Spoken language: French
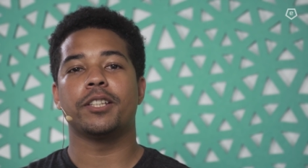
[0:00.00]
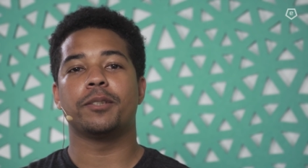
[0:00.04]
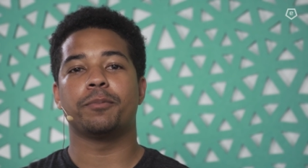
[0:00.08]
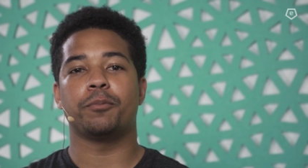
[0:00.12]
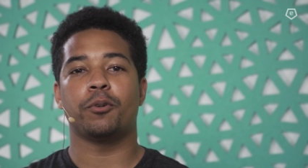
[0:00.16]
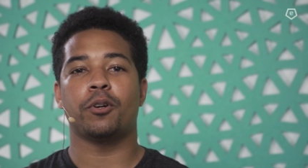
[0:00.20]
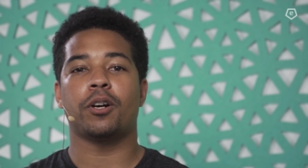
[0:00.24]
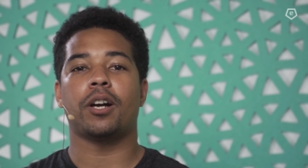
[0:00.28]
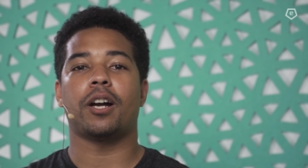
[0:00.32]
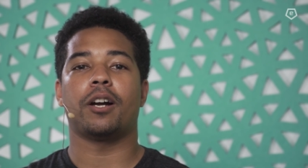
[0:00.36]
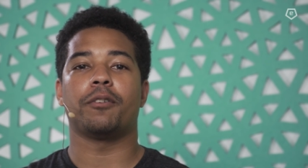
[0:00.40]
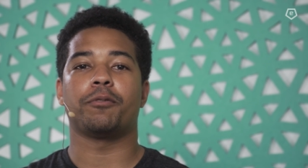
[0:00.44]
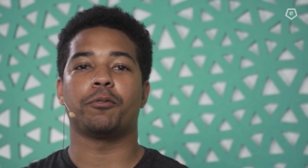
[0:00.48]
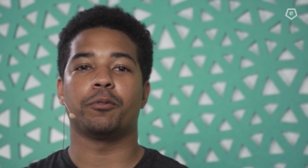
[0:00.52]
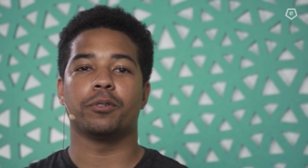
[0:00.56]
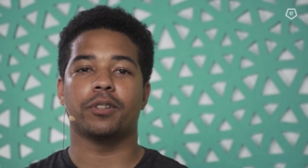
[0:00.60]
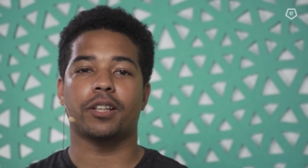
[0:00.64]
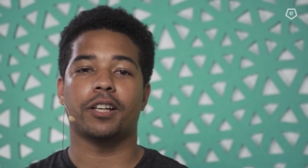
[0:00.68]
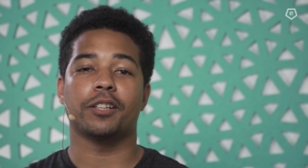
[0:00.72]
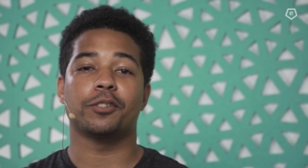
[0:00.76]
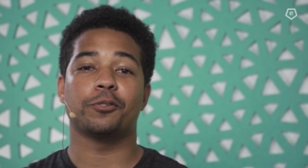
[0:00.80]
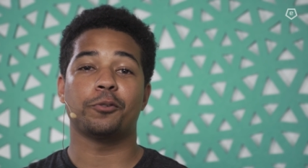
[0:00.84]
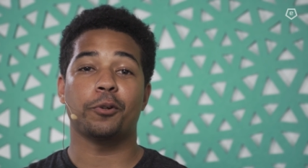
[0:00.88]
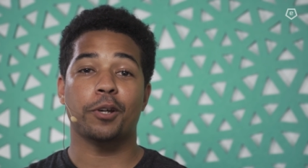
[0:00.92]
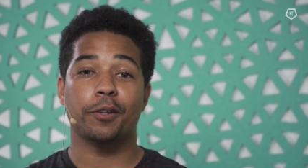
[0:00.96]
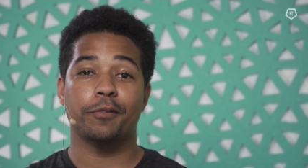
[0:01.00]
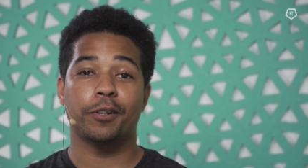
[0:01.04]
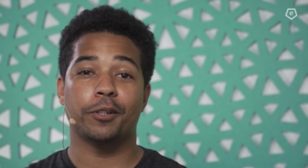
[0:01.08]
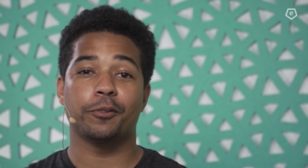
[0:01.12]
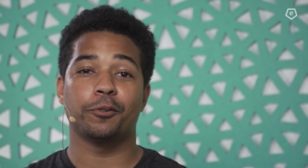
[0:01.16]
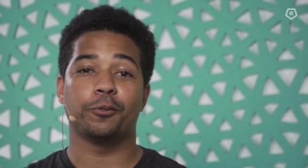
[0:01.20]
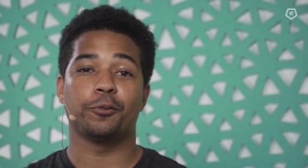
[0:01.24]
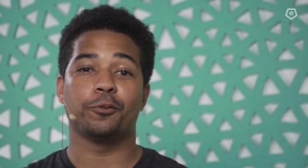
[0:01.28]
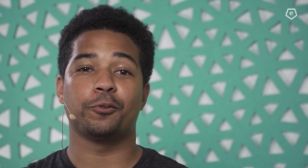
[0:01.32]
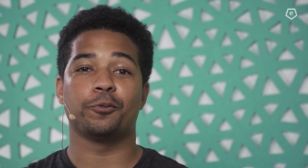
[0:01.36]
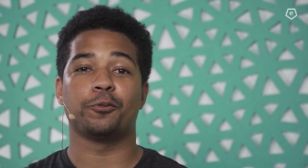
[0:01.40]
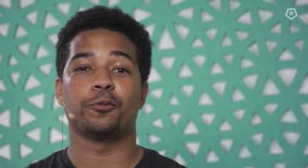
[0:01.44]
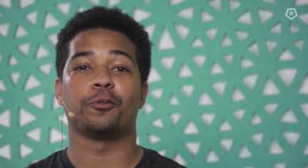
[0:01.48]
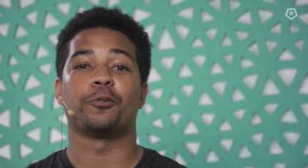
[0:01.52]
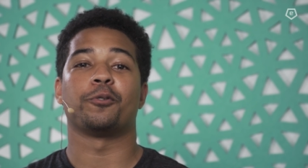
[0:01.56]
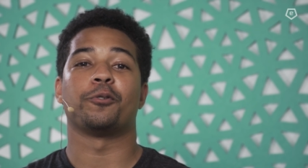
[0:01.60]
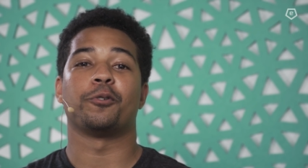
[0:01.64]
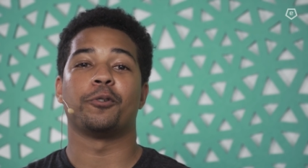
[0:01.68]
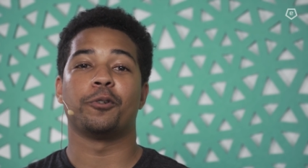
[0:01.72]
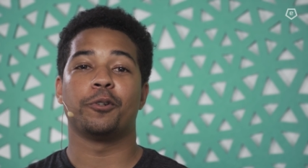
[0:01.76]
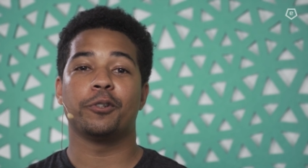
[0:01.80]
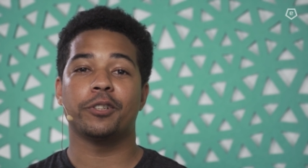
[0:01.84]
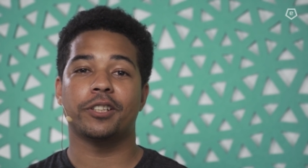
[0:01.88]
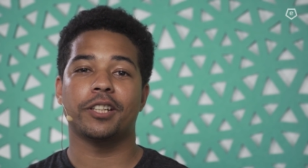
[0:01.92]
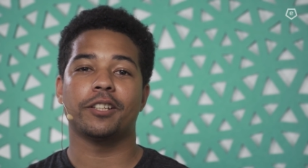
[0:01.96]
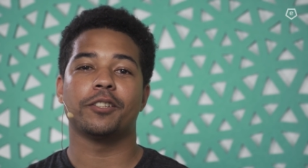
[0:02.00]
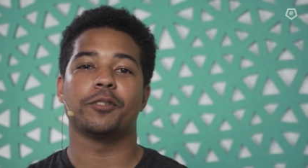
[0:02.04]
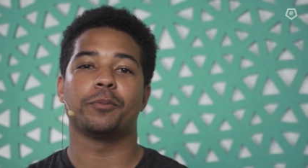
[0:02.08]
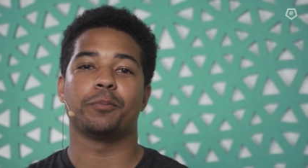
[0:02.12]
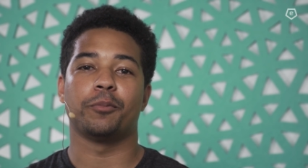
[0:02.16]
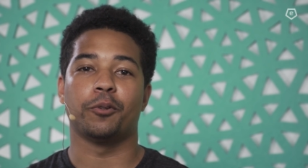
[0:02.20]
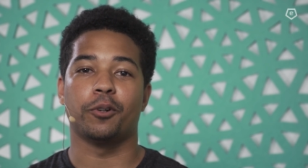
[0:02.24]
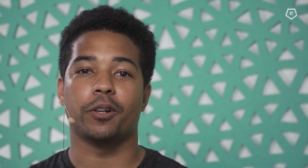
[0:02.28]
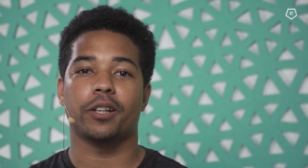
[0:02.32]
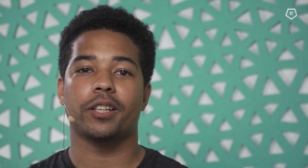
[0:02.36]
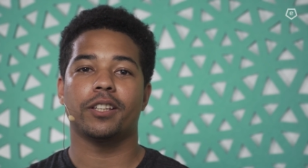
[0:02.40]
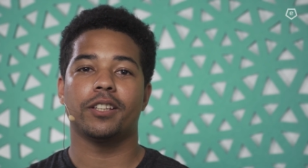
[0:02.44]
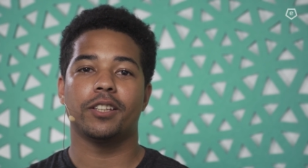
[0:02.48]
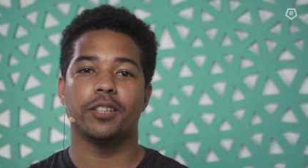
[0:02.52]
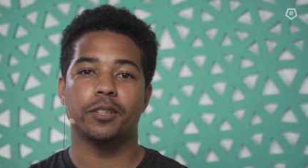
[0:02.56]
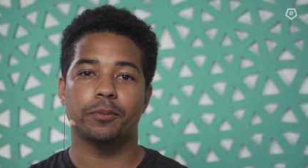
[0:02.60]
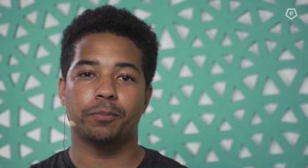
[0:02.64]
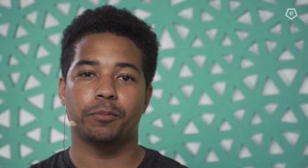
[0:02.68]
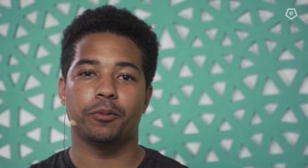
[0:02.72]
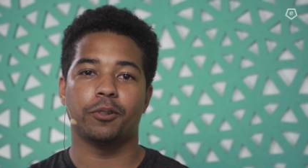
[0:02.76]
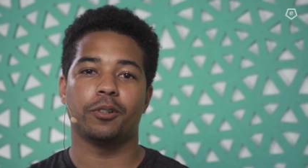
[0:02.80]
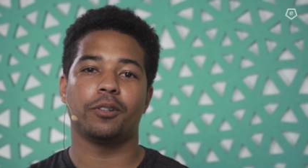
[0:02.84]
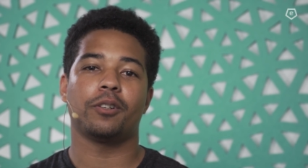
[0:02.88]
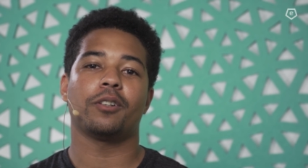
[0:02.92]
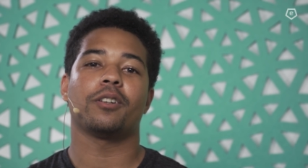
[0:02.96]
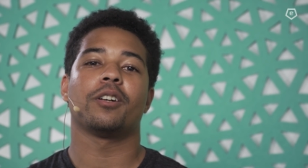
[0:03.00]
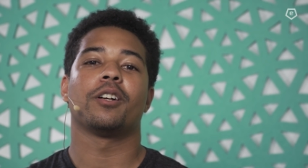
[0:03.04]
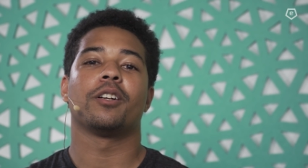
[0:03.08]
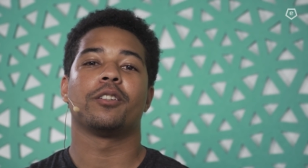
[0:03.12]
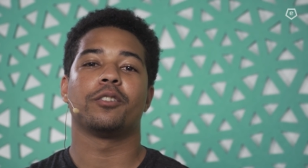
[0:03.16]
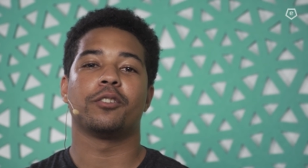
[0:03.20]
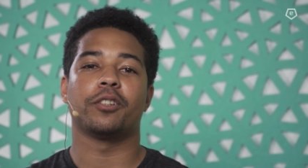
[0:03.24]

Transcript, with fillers: eSport affrontera son rival de toujours, le Lausanne Sport eSport,